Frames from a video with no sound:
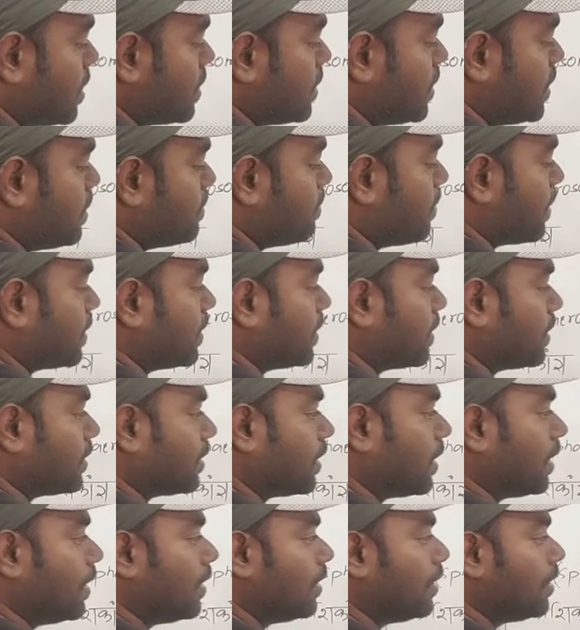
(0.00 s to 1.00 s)
चिपक
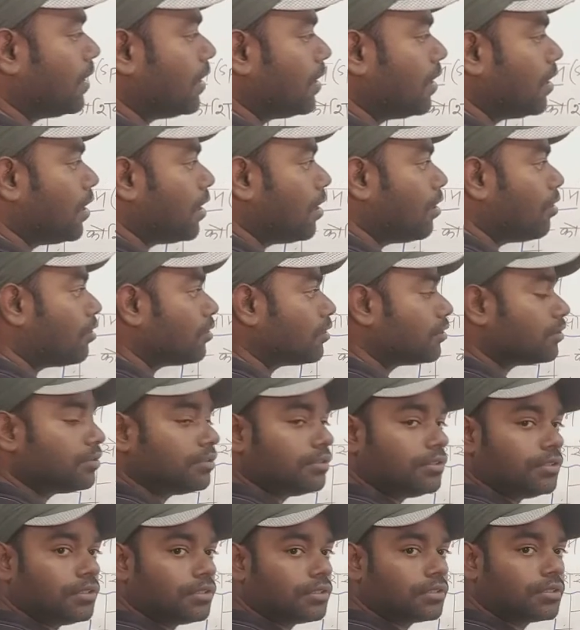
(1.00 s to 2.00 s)
जाता है और
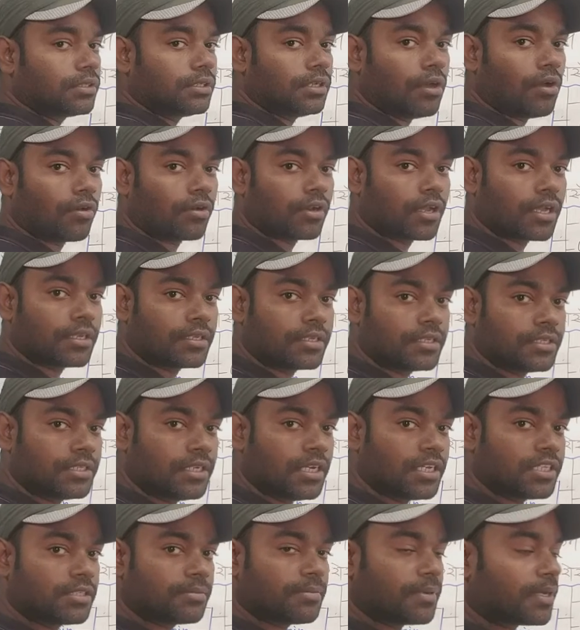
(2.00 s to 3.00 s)
किस
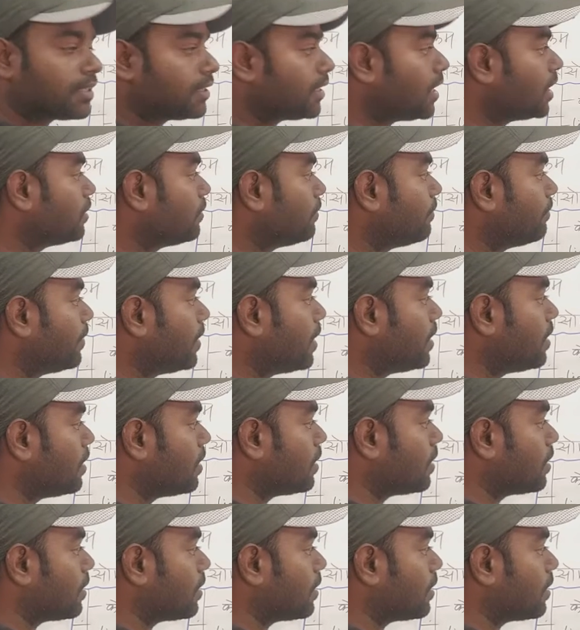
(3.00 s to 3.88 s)
लिए चिपकता है तो फ्रेंड